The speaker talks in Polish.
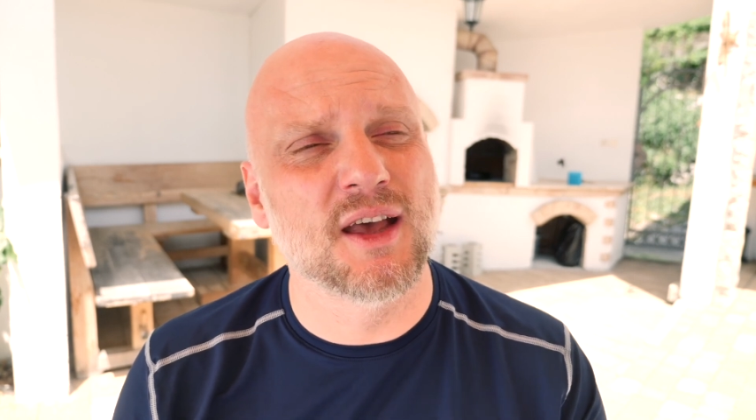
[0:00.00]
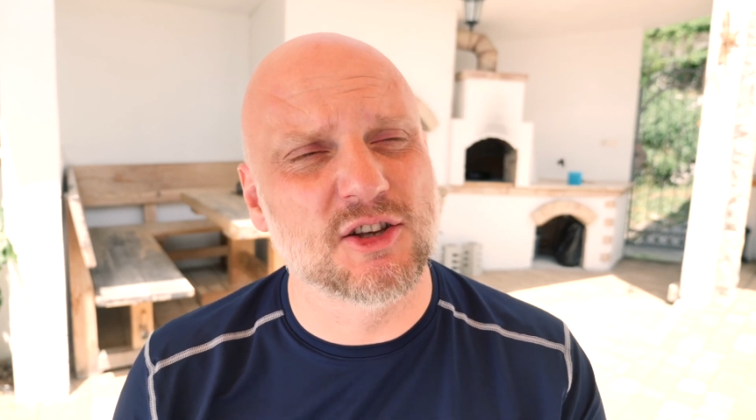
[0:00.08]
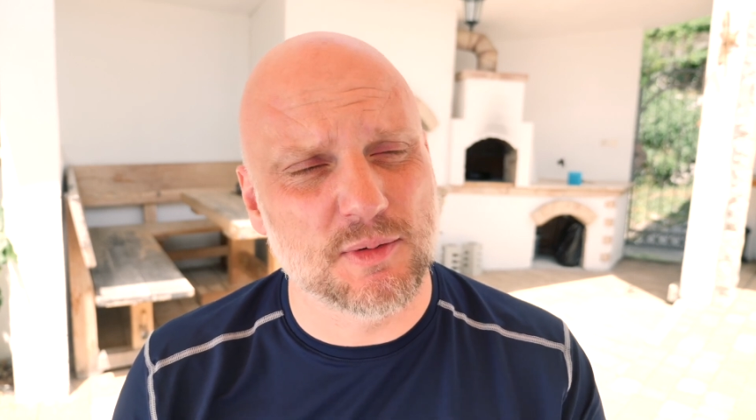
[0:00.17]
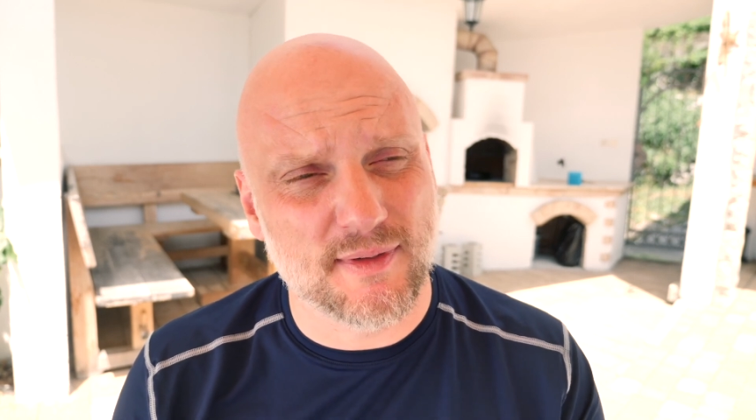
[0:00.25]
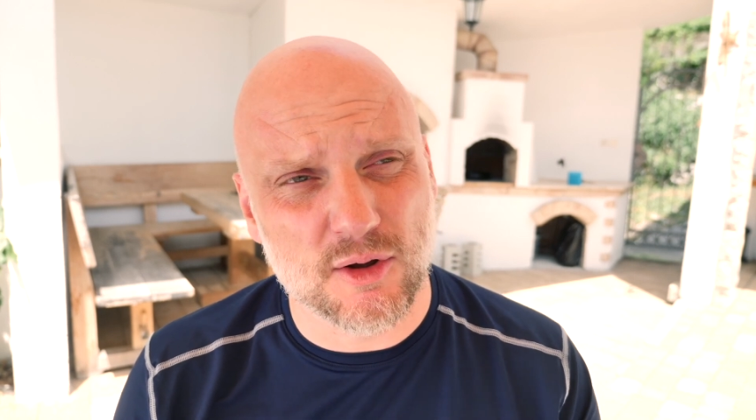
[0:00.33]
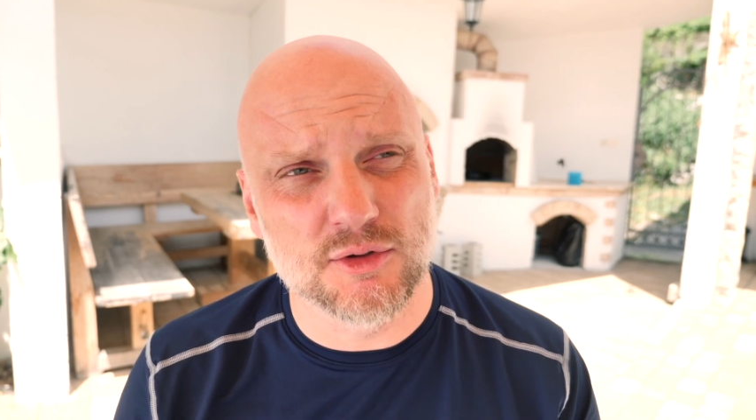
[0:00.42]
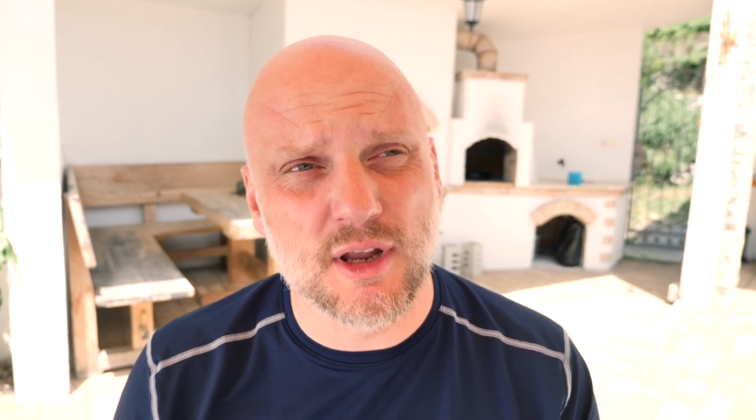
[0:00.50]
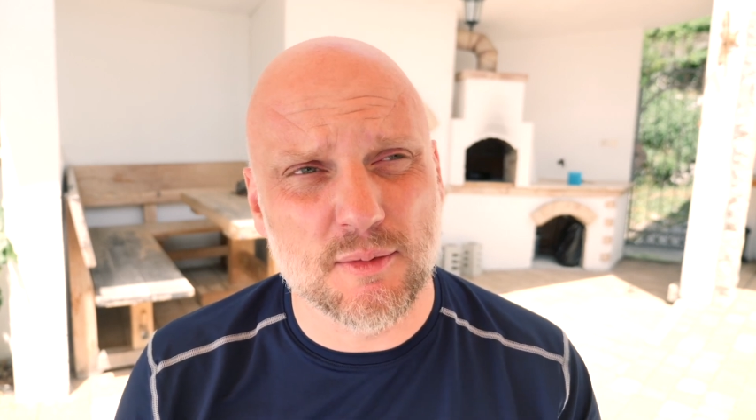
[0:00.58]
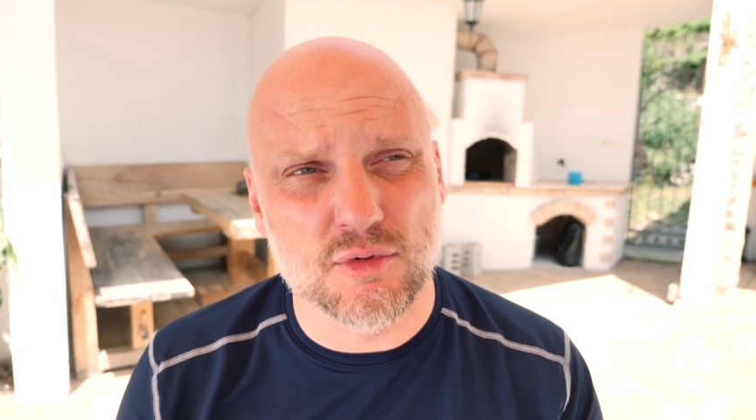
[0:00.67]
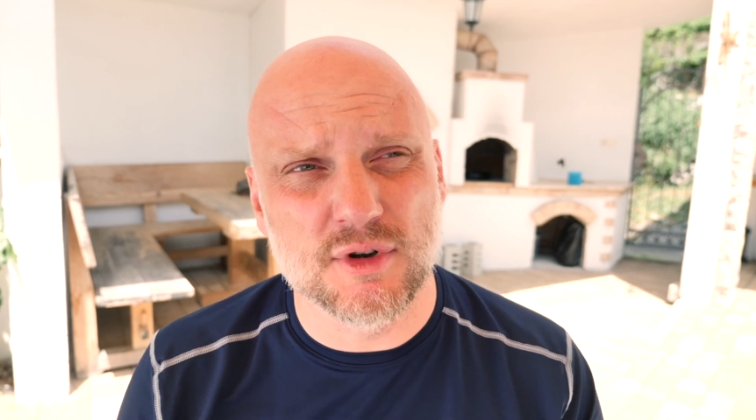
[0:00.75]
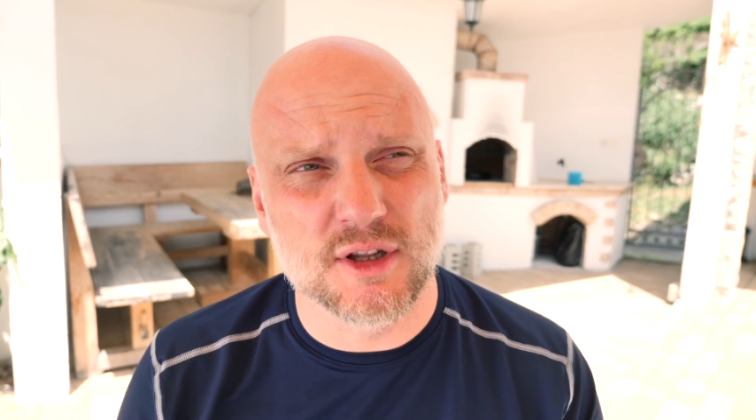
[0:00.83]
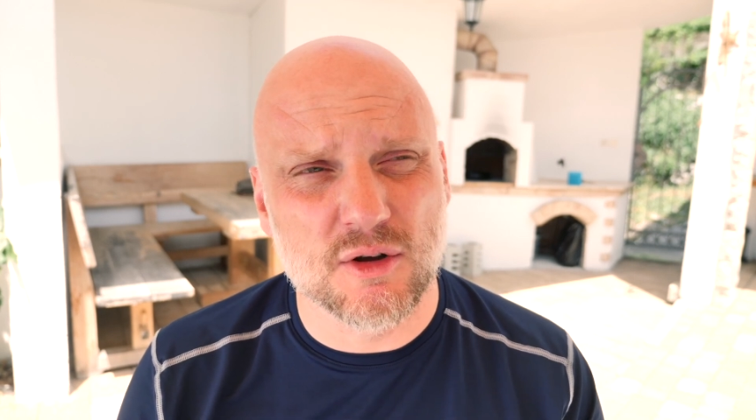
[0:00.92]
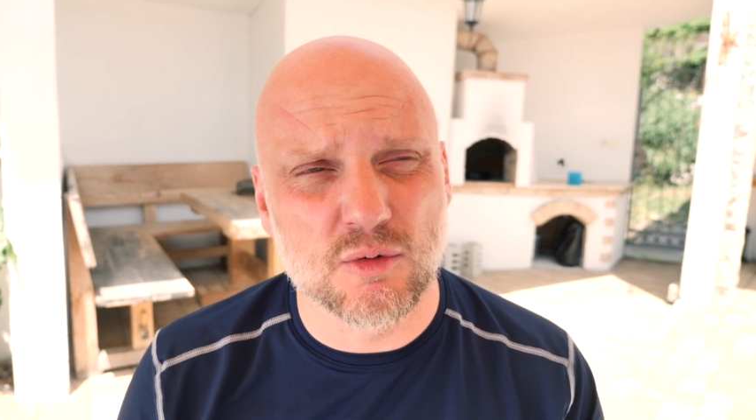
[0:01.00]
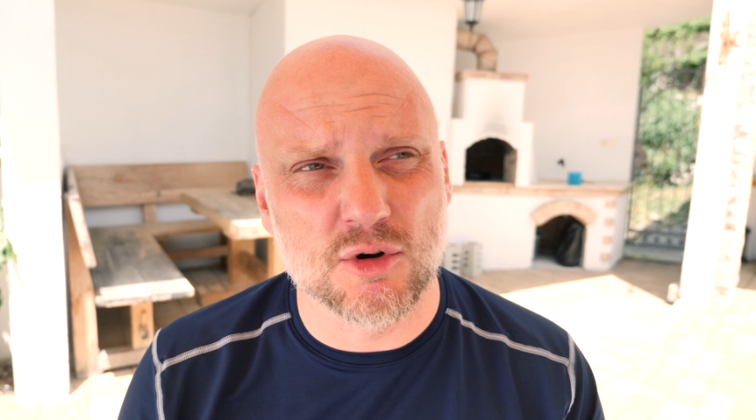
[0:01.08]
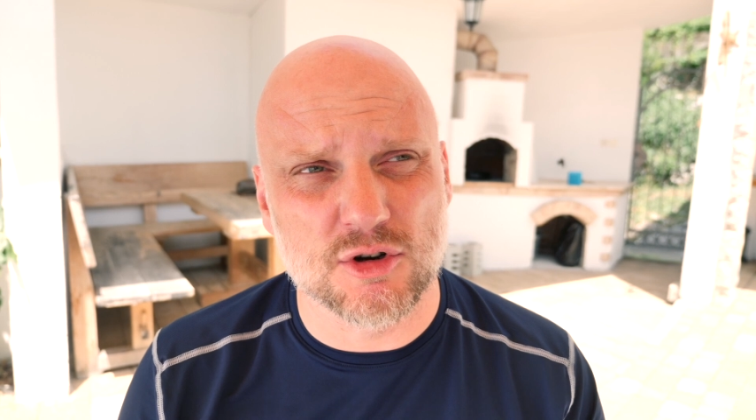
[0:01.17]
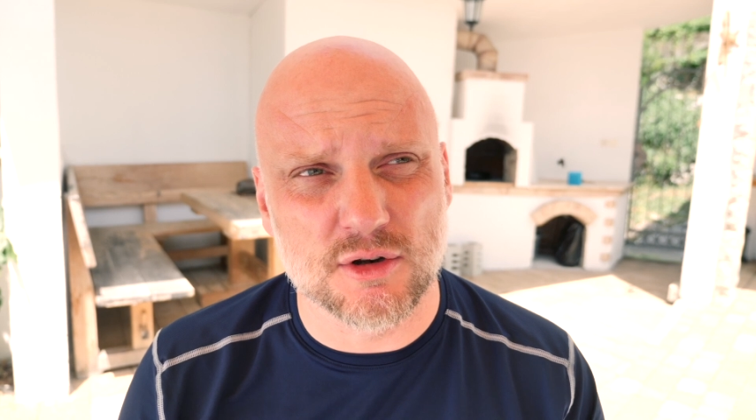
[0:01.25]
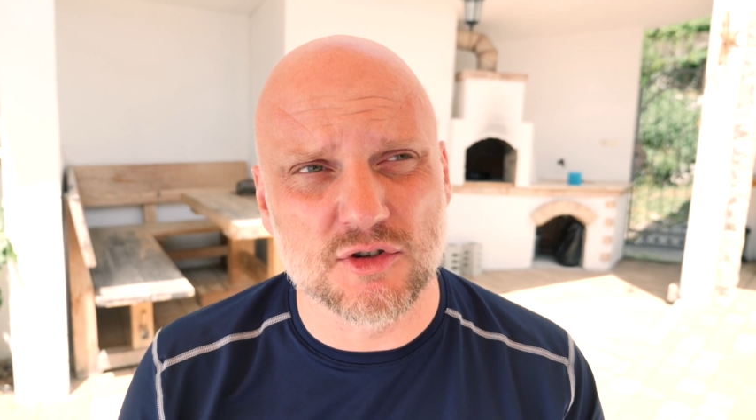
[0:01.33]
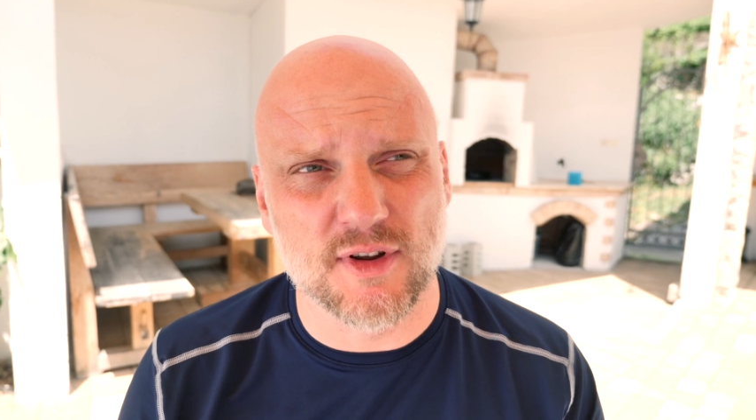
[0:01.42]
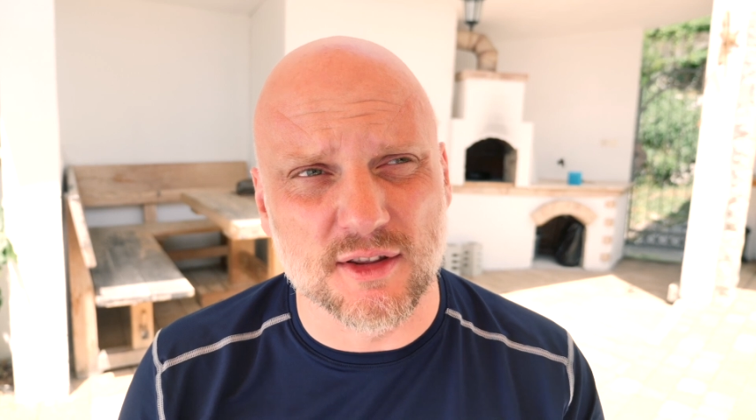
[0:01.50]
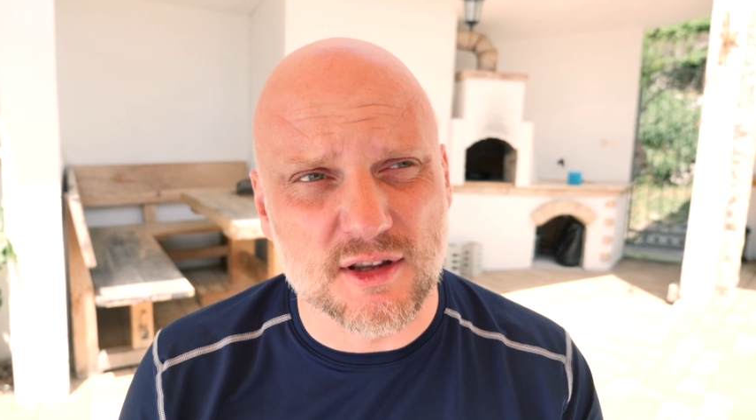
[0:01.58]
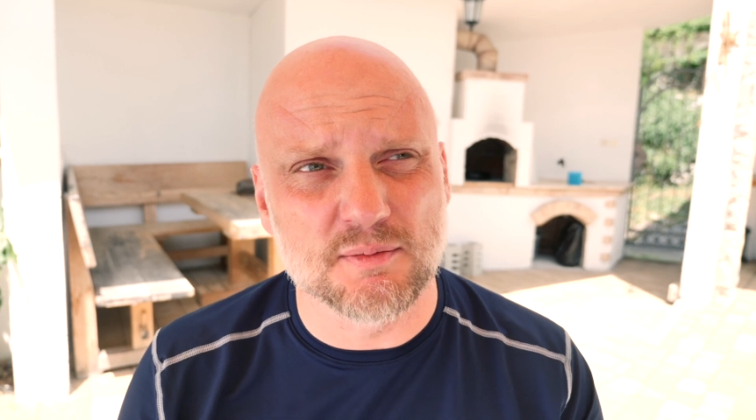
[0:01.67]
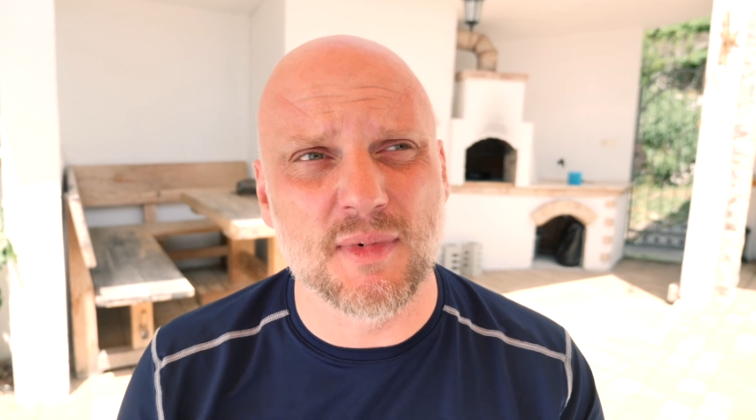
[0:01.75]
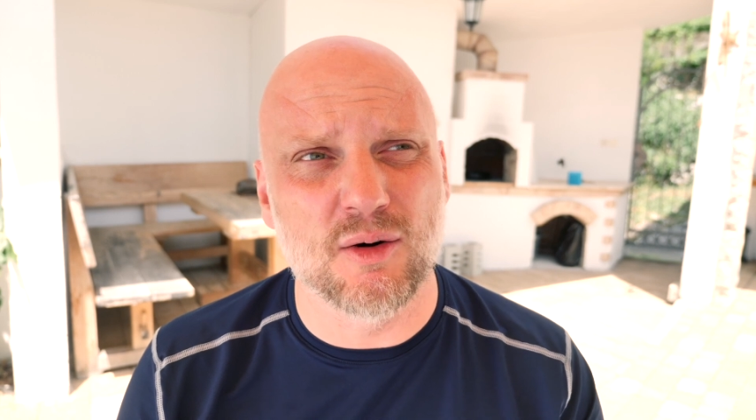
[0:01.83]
Co prawda on nie był nigdy ogłoszony świętym,